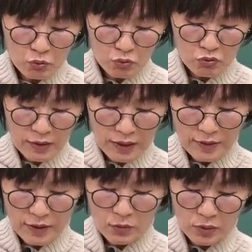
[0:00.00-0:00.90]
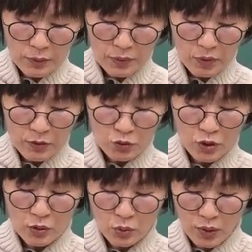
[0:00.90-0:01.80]
누구나 생존에 필요한
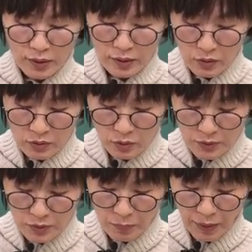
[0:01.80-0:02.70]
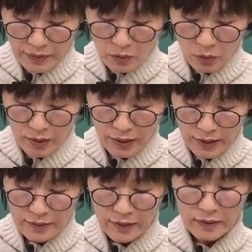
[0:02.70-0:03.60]
최소한의 의료 서비스를 받을 권리가
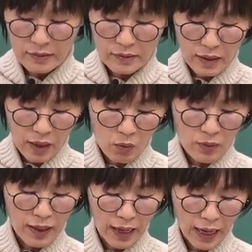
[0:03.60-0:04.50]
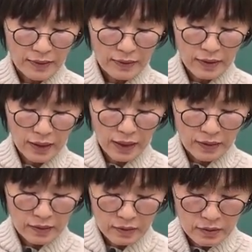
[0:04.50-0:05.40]
있다는 내용과 관계가
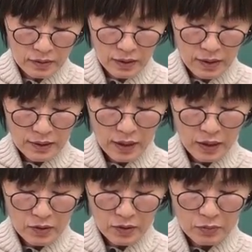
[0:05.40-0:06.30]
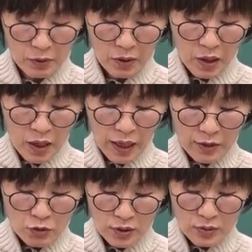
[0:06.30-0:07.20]
있는 사회경제지법.
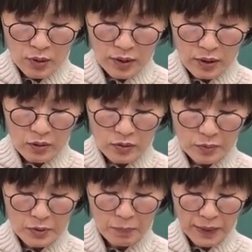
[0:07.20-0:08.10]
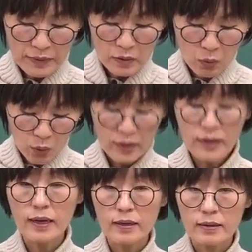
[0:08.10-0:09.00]
아, 최소한의 의료 서비스를 받을
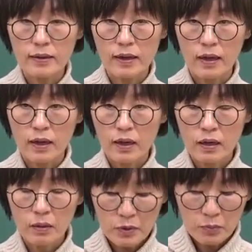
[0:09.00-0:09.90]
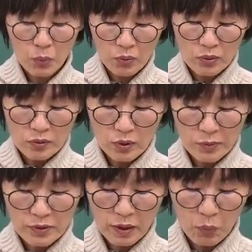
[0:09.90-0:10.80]
권리가 있대. 그러면 보건의료
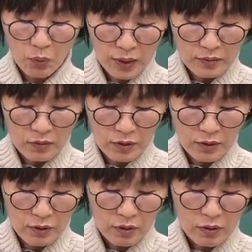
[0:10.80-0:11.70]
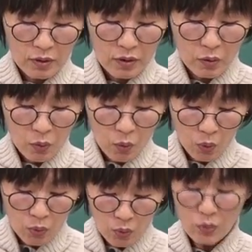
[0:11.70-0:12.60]
서비스가 뭐라는 거예요?
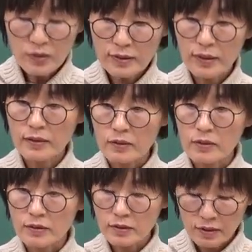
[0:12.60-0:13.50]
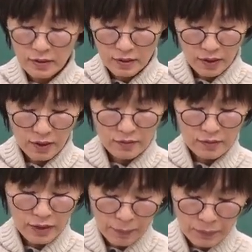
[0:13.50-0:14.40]
공공재라는 거지. 예,
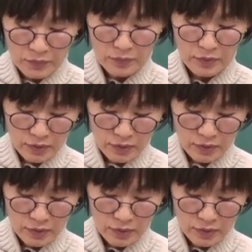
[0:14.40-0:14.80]
그래서 답은